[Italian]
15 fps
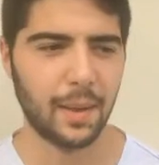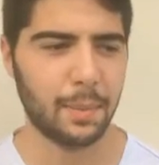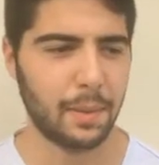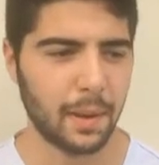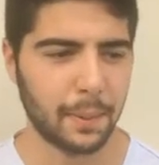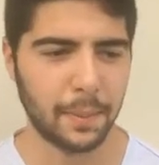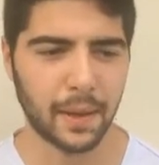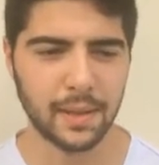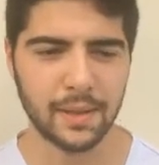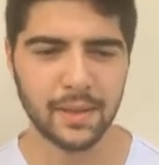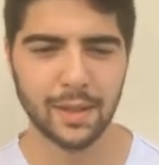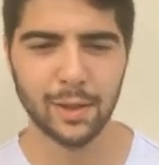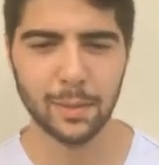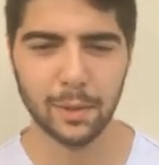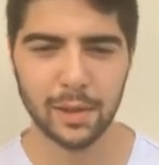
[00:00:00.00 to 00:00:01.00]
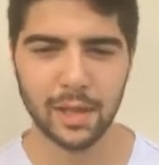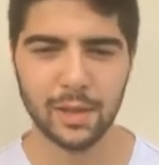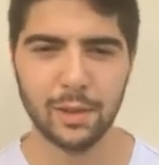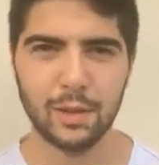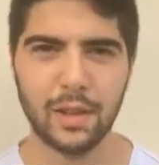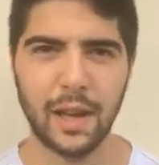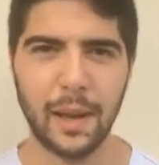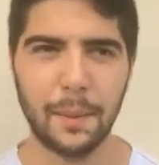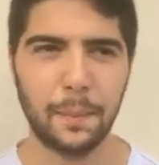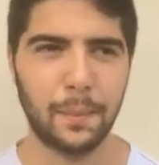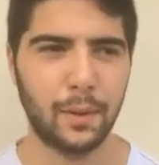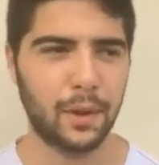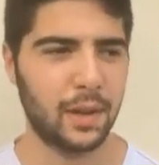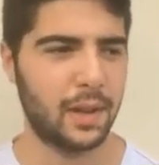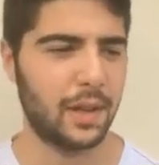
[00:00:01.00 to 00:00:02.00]
la prima partita dopo tanto
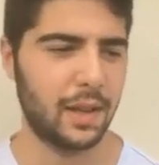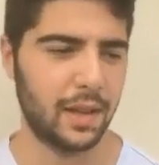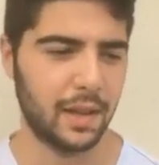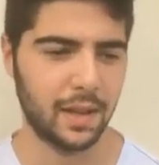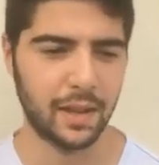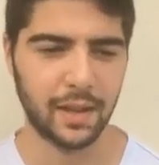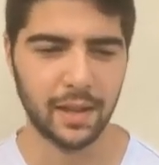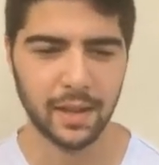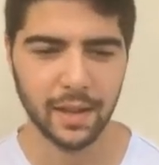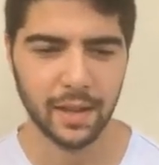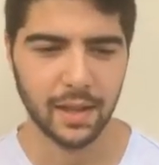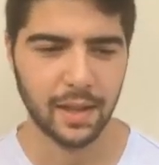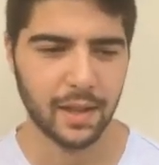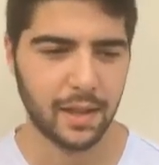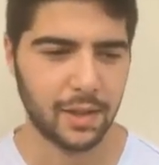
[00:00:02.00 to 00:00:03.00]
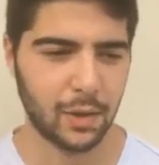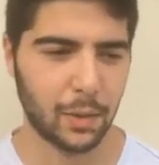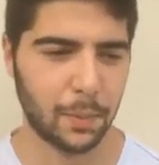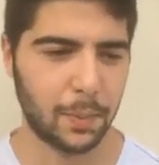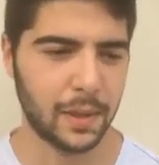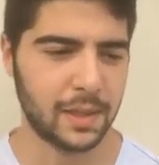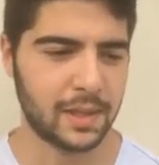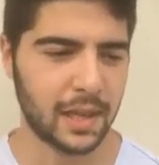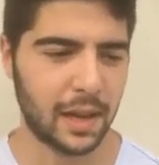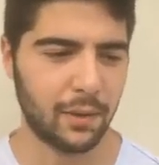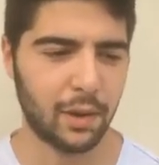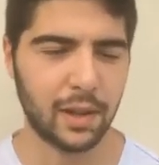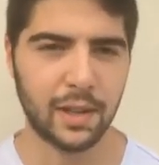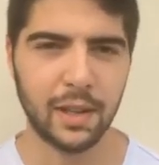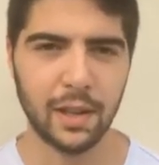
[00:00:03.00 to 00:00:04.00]
tempo e non
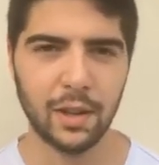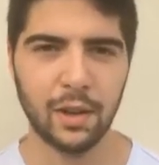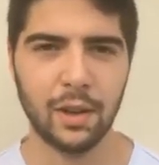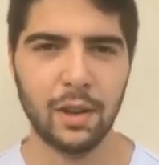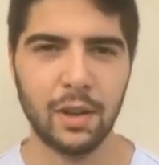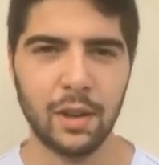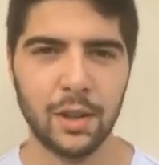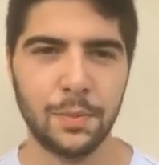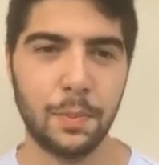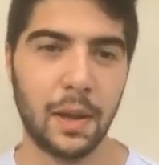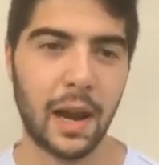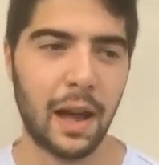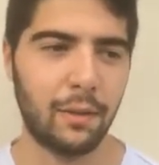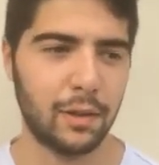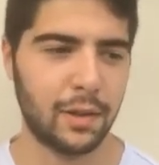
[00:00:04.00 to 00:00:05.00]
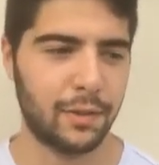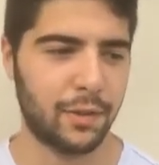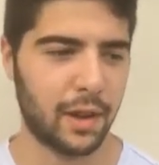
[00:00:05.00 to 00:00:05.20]
pensavo anch'io, speravo di